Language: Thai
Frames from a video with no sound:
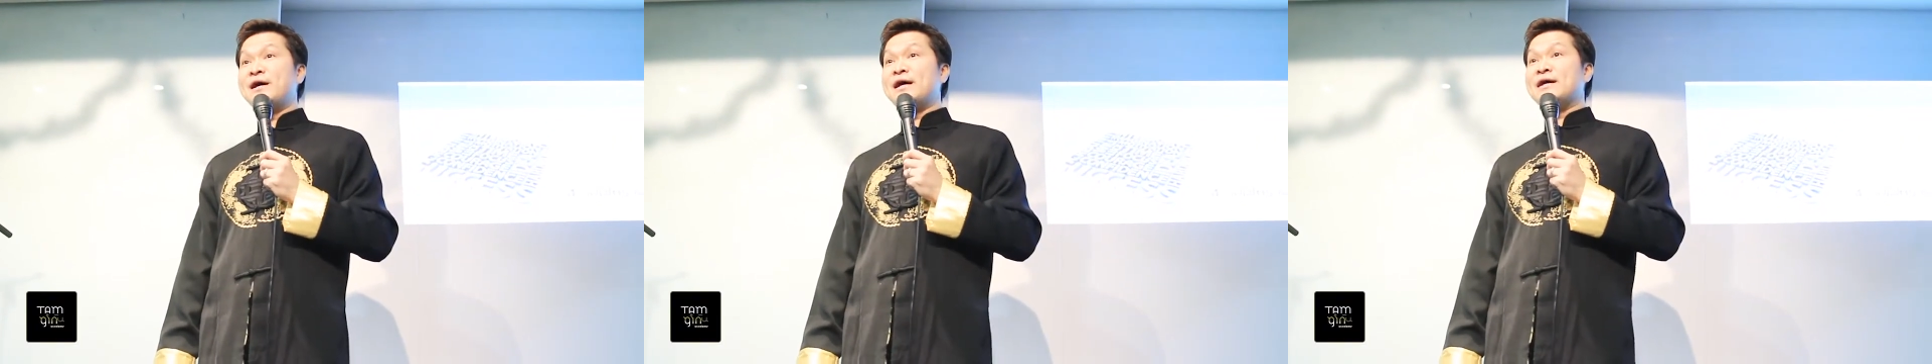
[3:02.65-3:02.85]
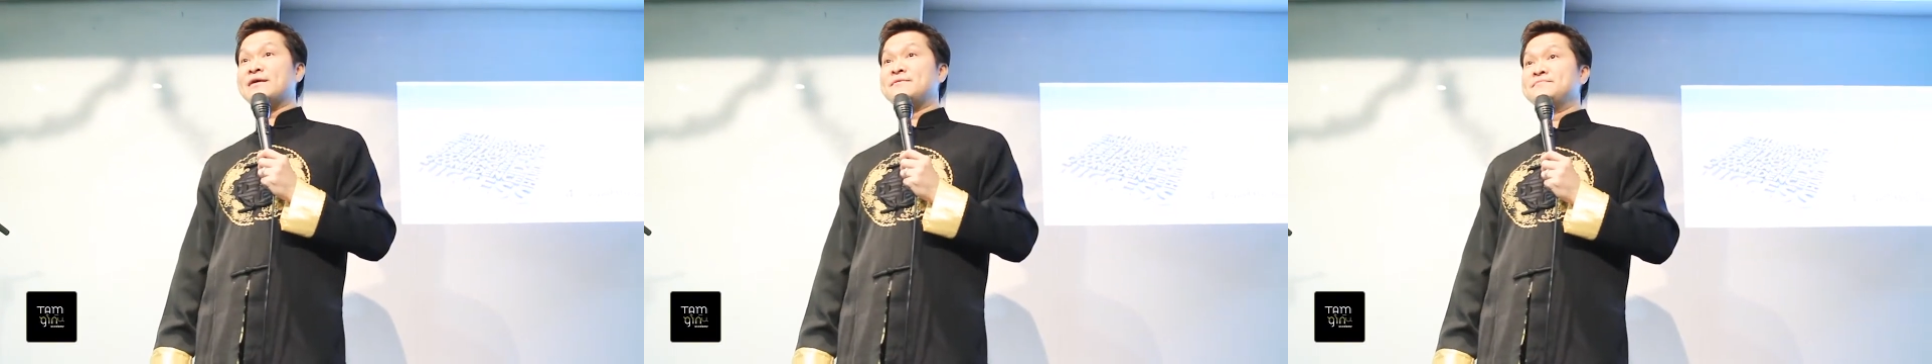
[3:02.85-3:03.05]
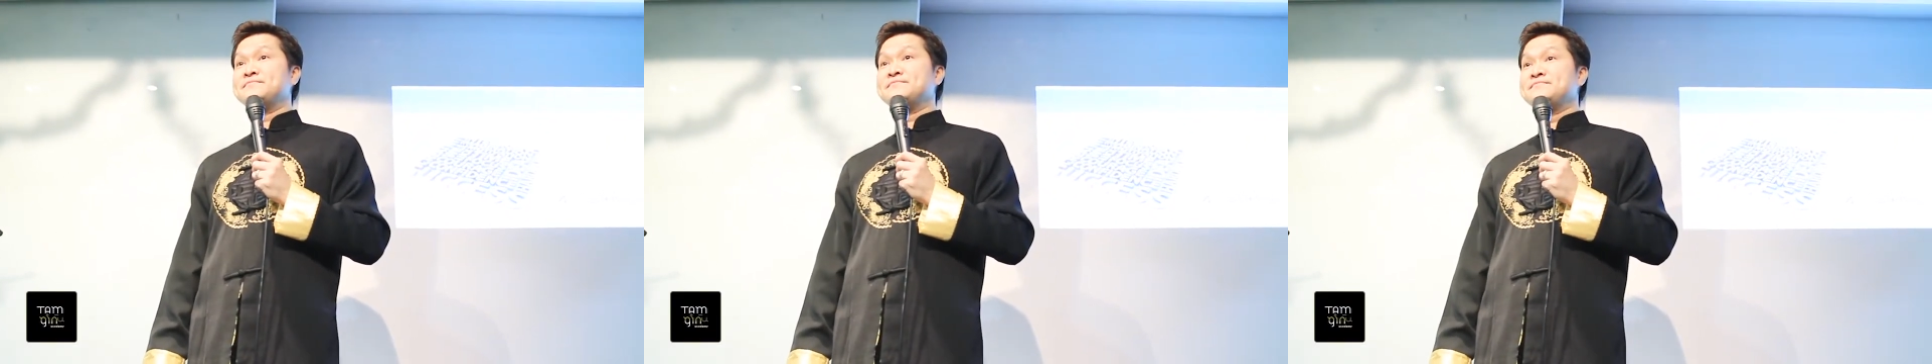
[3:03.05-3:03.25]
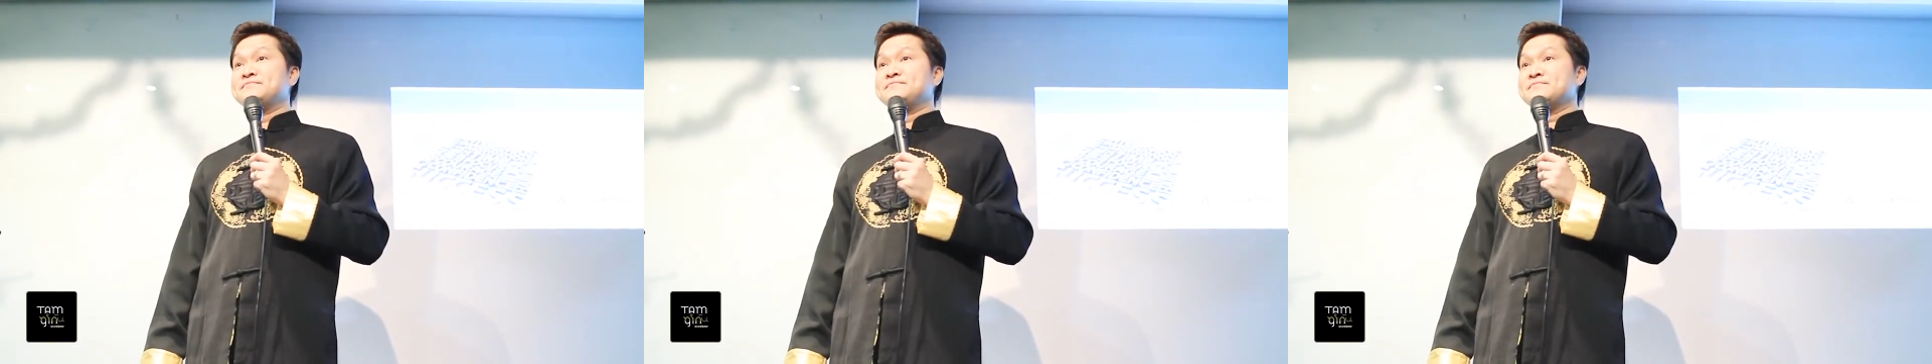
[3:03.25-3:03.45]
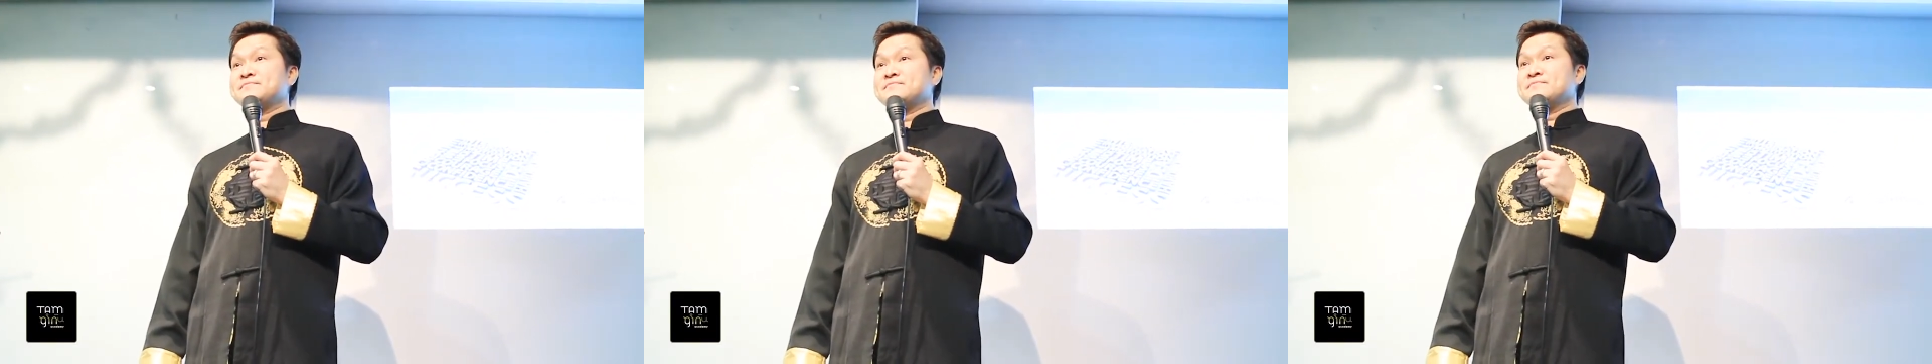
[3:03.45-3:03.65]
เงิน
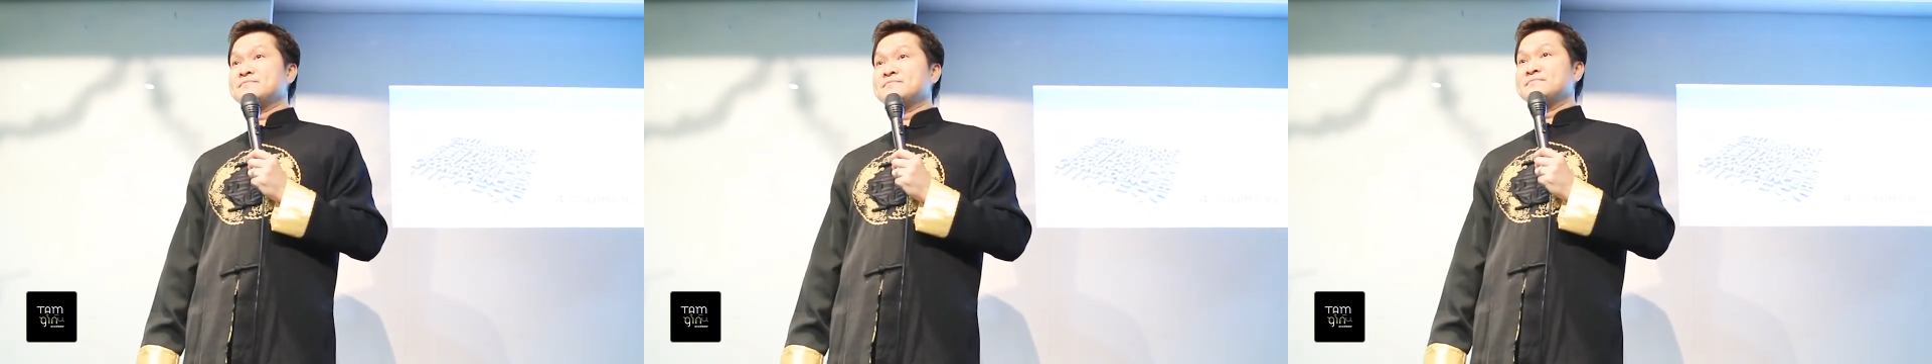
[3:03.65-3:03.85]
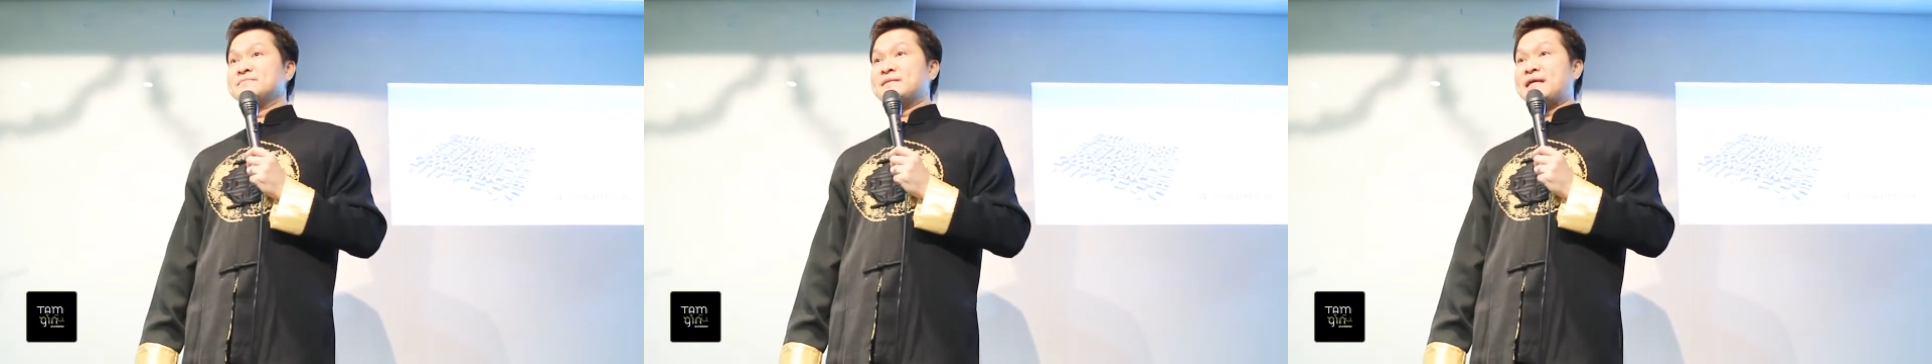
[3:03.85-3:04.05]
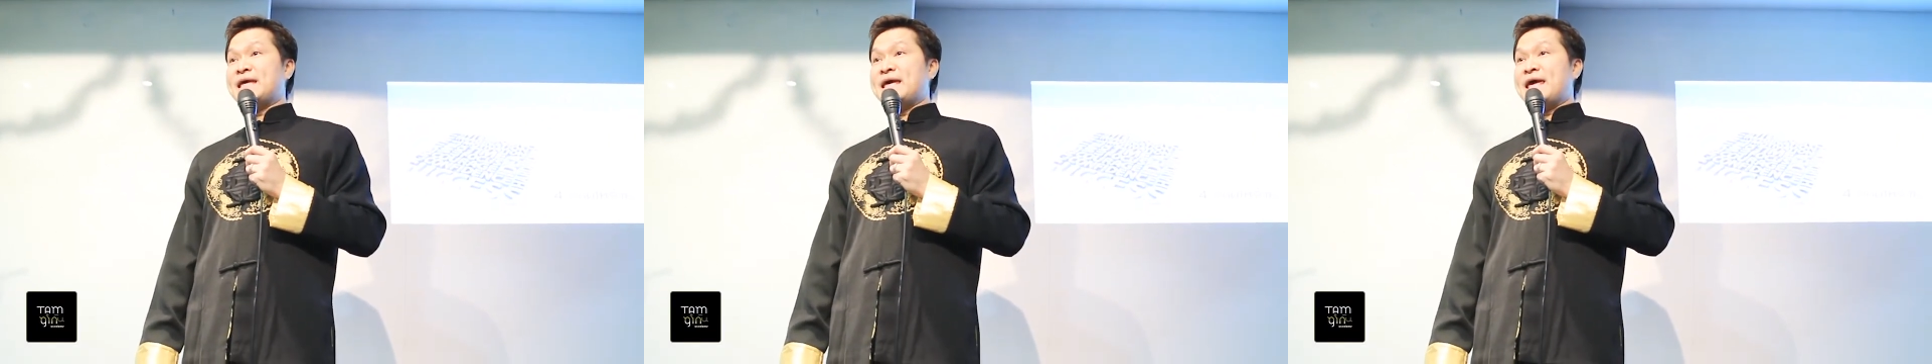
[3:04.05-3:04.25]
13 ล้าน